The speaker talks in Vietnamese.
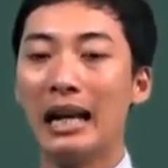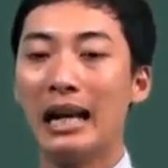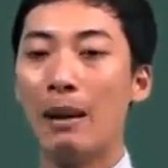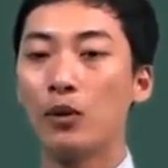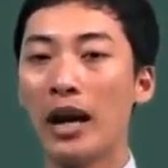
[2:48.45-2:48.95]

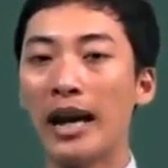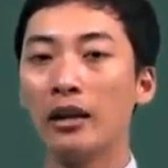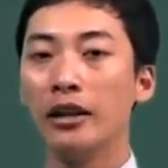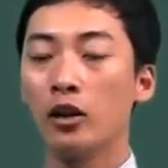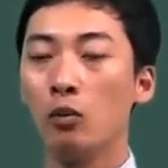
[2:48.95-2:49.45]
làm cho hai
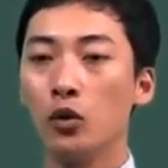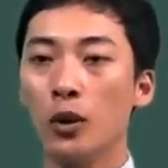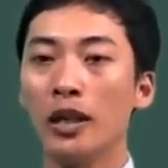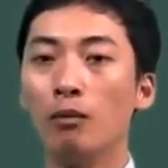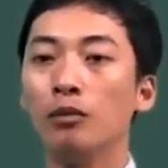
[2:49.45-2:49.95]
người này cùng
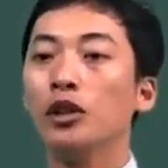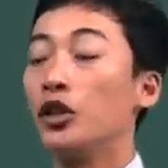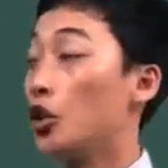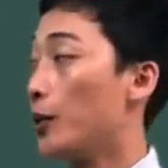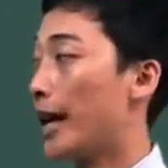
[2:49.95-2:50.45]
chuyển động
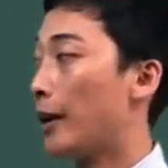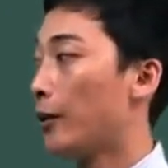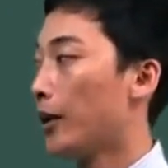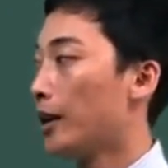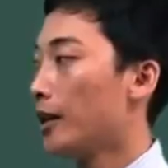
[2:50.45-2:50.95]
ngược chiều nhau.